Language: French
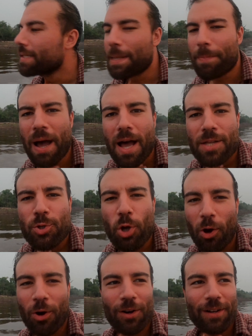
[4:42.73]
C'est pas
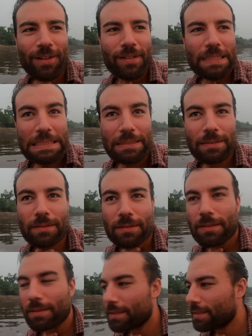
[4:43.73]
rassurant. je
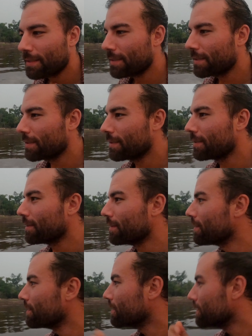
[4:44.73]
vous avoue qu'avec ma
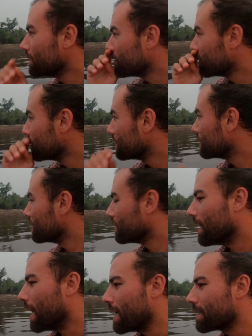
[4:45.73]
caméra, mon drone,